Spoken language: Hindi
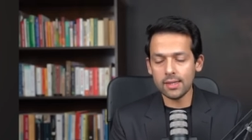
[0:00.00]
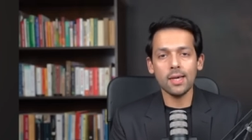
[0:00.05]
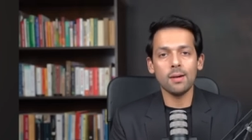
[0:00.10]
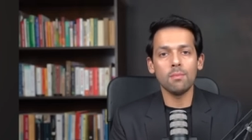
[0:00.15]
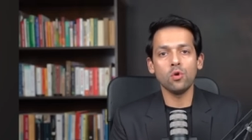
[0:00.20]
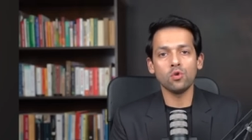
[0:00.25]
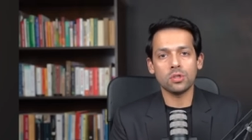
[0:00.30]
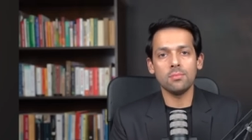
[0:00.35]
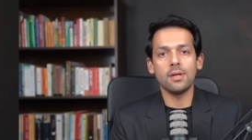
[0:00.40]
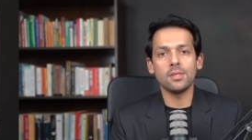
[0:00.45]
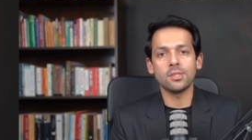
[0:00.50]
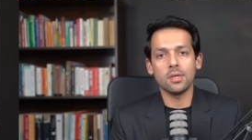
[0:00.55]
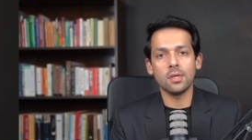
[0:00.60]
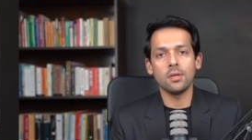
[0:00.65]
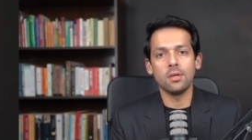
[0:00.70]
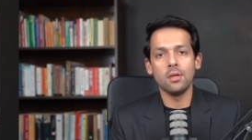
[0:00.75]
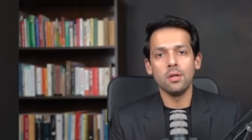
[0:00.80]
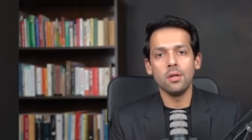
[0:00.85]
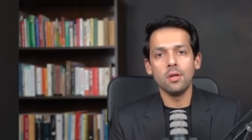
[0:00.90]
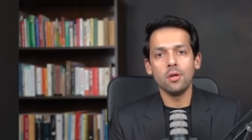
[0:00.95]
इनके हमलों से
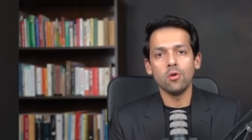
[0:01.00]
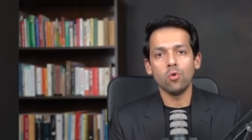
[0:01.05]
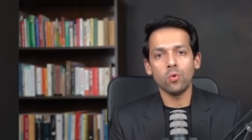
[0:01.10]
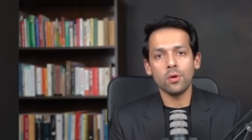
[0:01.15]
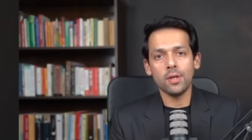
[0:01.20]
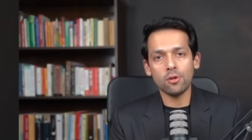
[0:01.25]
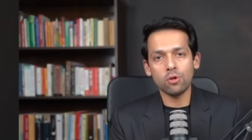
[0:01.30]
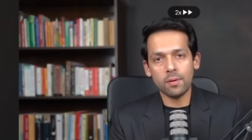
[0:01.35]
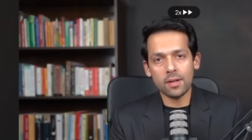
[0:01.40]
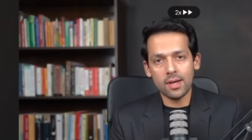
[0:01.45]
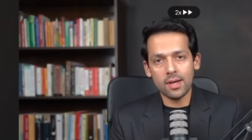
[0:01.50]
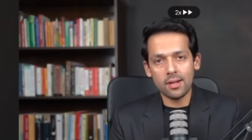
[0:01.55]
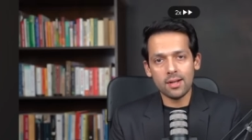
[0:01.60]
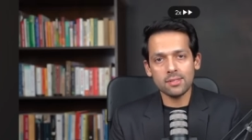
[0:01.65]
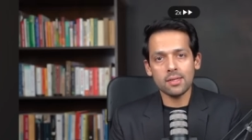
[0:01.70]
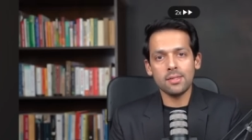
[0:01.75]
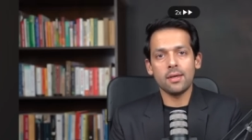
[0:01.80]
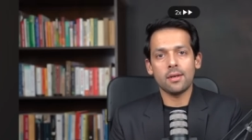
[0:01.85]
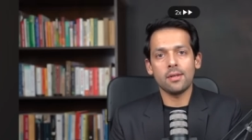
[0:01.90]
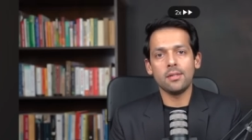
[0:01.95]
बच के उन्हें तो
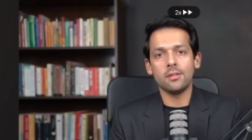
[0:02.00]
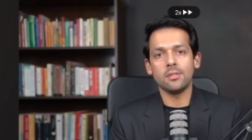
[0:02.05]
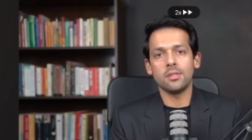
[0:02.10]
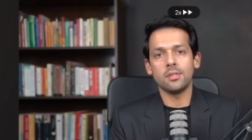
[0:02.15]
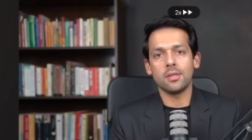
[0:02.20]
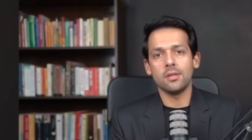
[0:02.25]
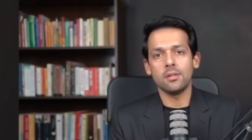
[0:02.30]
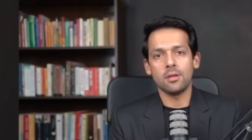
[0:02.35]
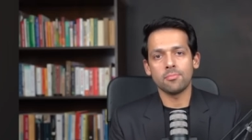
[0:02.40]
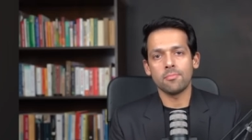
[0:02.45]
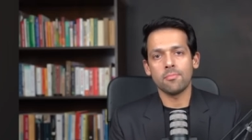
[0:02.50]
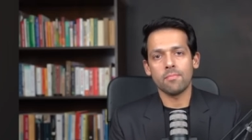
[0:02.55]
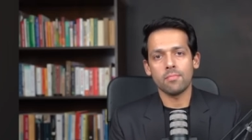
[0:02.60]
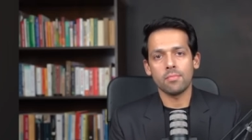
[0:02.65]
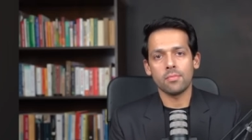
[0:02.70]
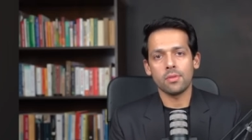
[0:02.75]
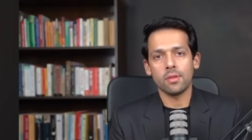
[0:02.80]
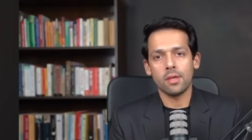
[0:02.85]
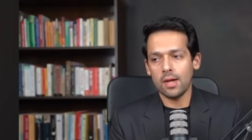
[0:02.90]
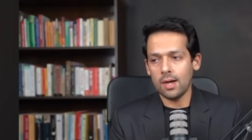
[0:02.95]
पनाह राजा दायर ने दी थी इनके अंदर
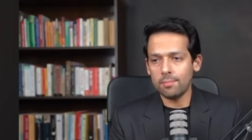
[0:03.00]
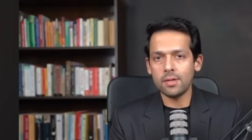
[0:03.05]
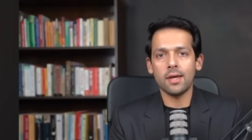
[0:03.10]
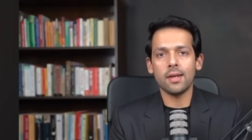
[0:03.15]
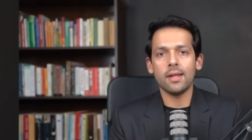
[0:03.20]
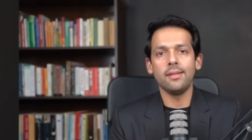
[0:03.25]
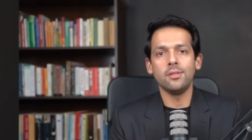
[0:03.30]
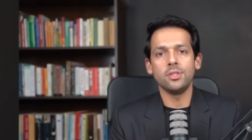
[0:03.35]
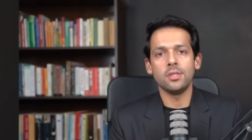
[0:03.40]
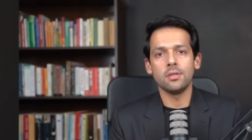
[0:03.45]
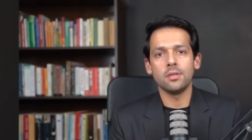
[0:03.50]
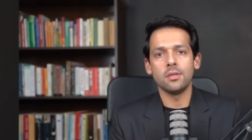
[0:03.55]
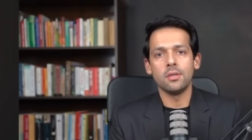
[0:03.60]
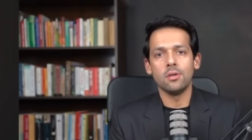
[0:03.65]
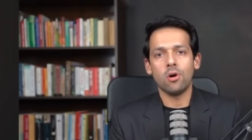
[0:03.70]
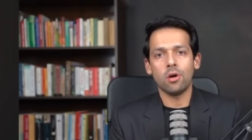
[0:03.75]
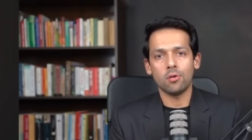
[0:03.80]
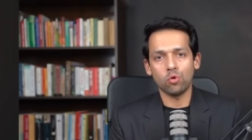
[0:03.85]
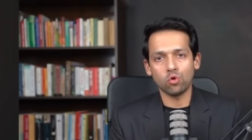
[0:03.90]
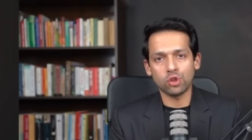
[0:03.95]
कि आप यहाँ रह
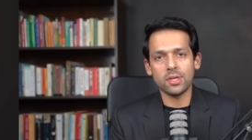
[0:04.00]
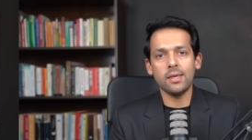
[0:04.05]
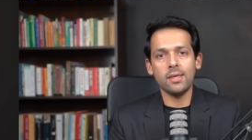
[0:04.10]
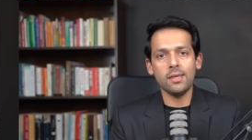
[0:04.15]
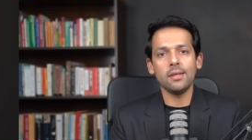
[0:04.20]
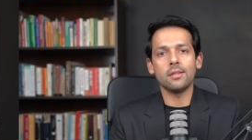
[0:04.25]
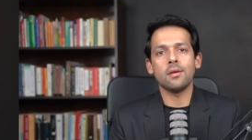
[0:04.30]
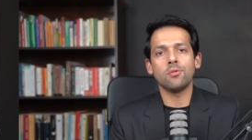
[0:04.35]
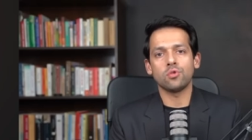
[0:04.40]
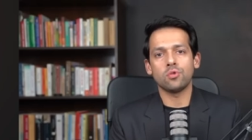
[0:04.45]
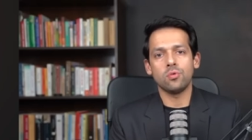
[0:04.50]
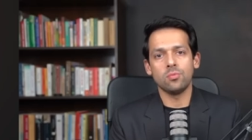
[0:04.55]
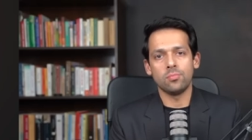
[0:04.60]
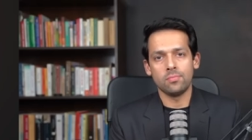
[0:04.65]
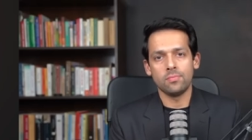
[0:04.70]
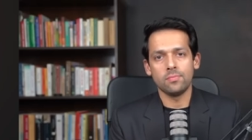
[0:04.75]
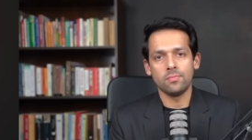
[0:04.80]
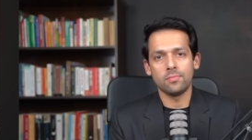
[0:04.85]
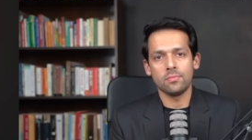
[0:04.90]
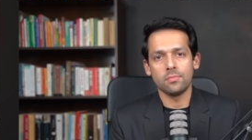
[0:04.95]
लीजिए और गुस्सा ही ये था
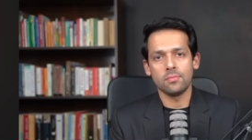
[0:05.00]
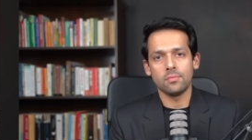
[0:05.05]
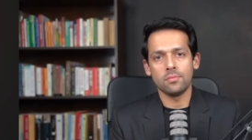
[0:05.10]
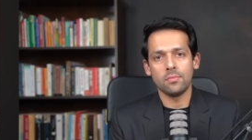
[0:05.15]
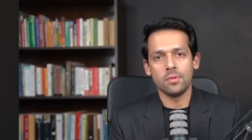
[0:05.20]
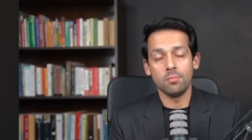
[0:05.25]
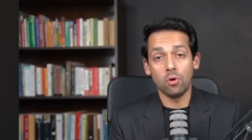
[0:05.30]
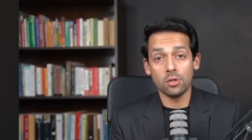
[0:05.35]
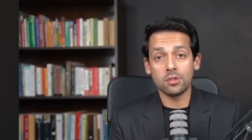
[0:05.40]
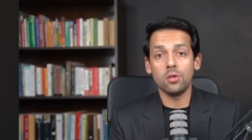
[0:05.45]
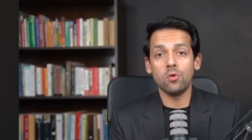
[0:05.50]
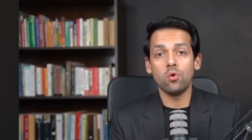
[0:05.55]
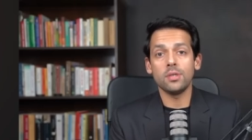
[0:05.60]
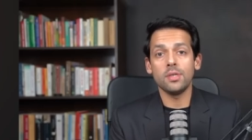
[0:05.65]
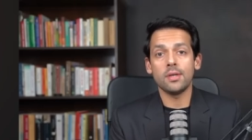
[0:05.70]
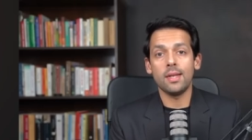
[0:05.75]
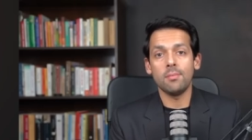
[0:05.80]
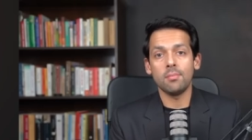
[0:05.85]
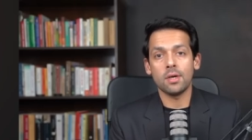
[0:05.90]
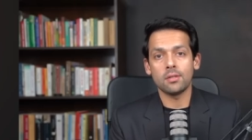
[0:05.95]
उसको बहुत से
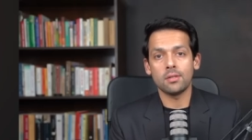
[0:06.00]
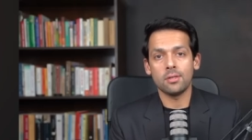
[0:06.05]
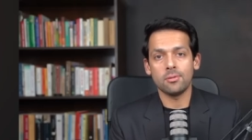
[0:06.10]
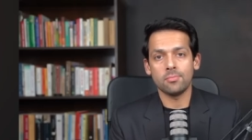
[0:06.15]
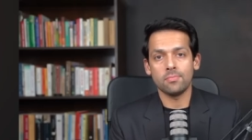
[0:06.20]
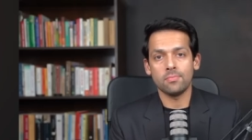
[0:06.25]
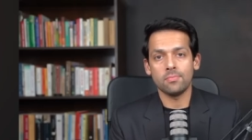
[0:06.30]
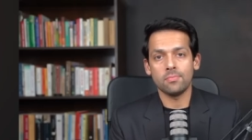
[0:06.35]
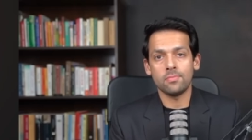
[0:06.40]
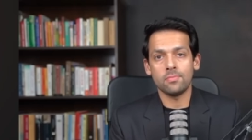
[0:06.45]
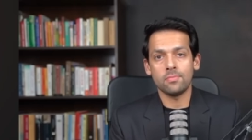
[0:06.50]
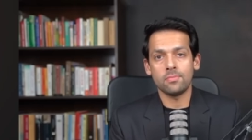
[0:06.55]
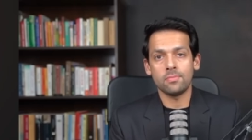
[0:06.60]
लोग ये क्लेम करते हैं